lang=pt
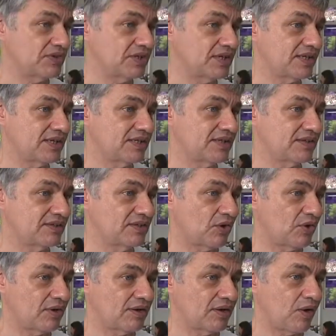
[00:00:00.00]
que ele,
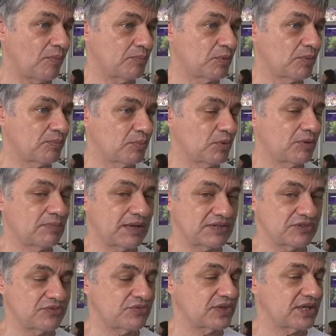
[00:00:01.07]
ao propor
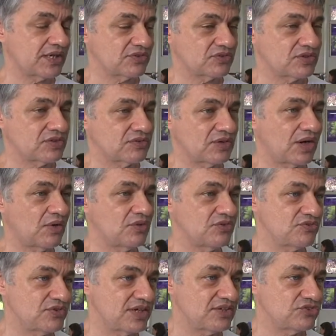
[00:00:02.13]
massificação ao
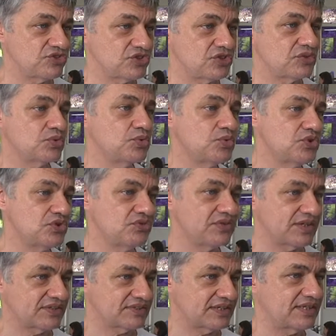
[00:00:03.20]
invés de
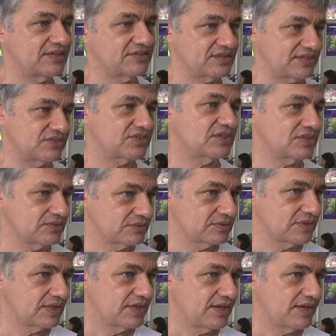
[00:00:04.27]
universalização,